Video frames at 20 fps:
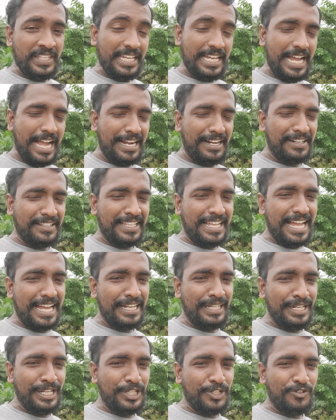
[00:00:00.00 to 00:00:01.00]
అక్కడతో
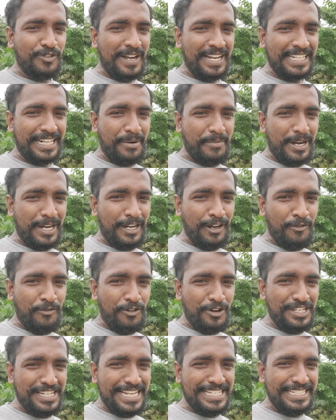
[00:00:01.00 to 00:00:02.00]
ఆగలేదు డ్వాక్రా మహిళలు
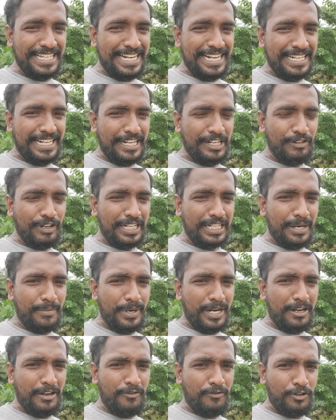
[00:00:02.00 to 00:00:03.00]
ఫోన్ చేశారంట డ్వాక్రా
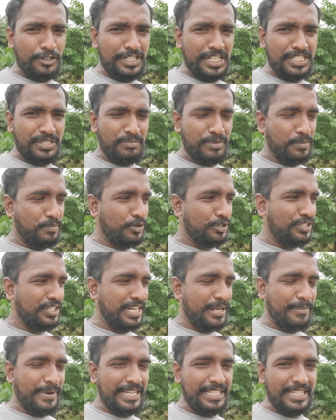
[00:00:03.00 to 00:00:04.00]
మహిళలు ఫోన్ చేసి మీరు
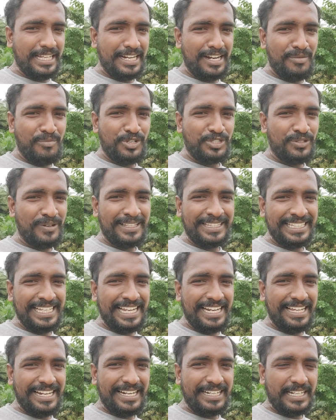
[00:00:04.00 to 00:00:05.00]
పొద్దున్నే బయలుదేరాలి బస్సులు వస్తాయి
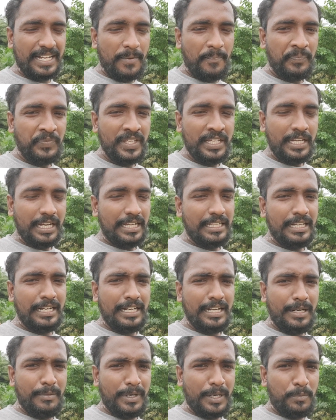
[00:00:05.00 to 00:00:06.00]
అన్నారంట
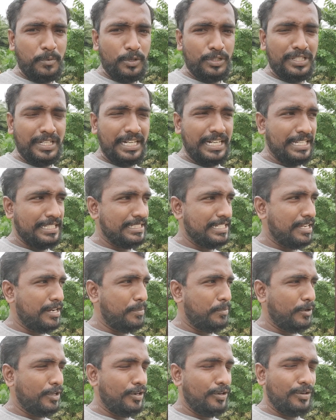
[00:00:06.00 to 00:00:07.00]
అదేంటంటే మరి పొద్దున్న అంటే
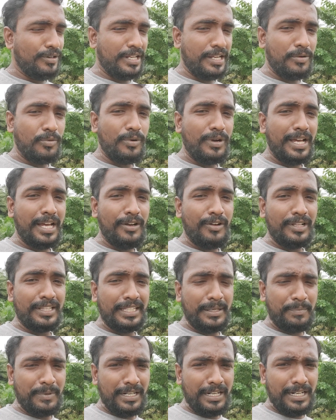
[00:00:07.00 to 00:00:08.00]
చాలా పనులు ఉంటాయి కుళాయిలు
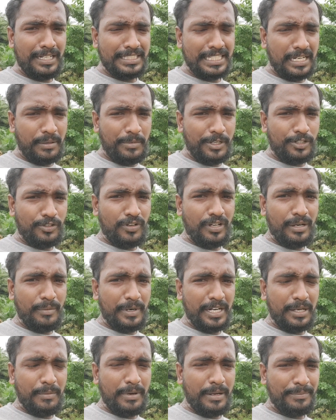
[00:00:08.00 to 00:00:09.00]
వస్తాయి పిల్లల్ని సగపెట్టుకోవాలి
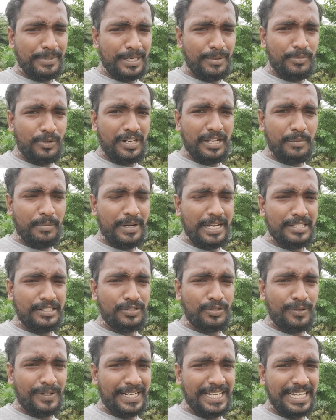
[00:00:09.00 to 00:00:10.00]
బడికి పంపాలి పోలేని
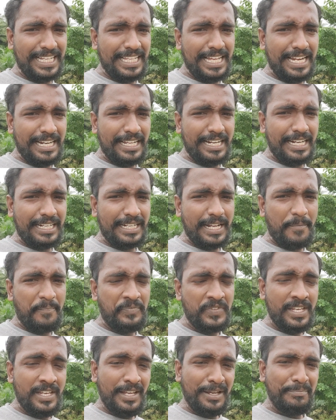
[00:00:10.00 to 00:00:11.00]
బాధ్యతలు ఉన్నాయి కదా అన్నారంట
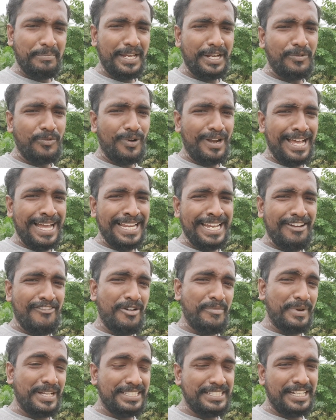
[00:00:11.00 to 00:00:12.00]
మీ
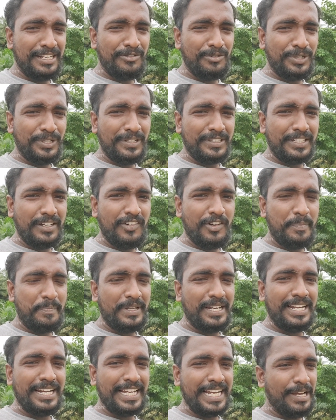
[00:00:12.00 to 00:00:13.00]
కుళాయిలేమో మధ్యాహ్నం అని వదులుతామో
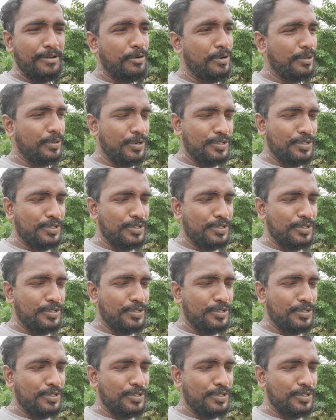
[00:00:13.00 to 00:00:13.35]
పిల్లలకేమో ఒకరోజు